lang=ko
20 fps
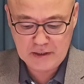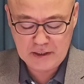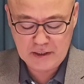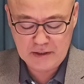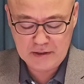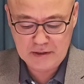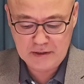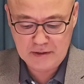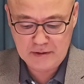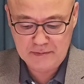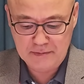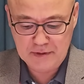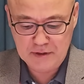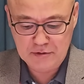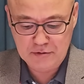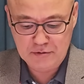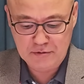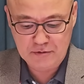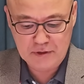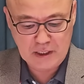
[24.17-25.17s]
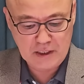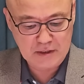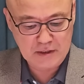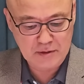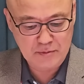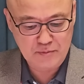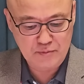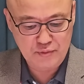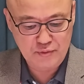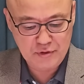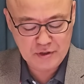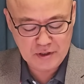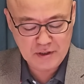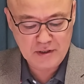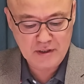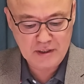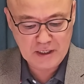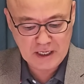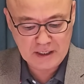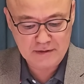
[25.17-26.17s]
대해서 민주당이
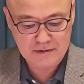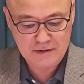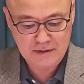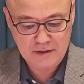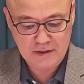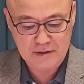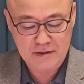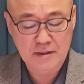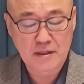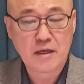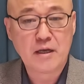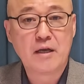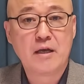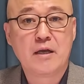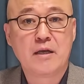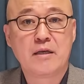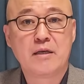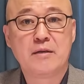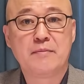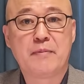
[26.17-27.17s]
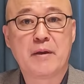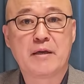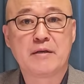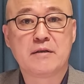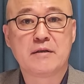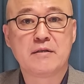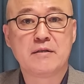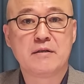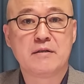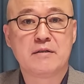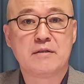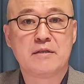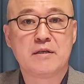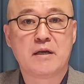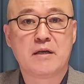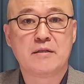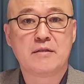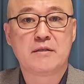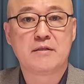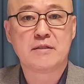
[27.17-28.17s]
부결을 한 것, 이 배경이
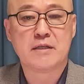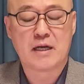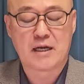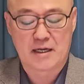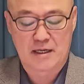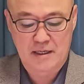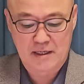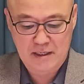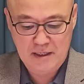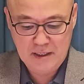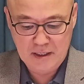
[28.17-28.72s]
어디에 있느냐?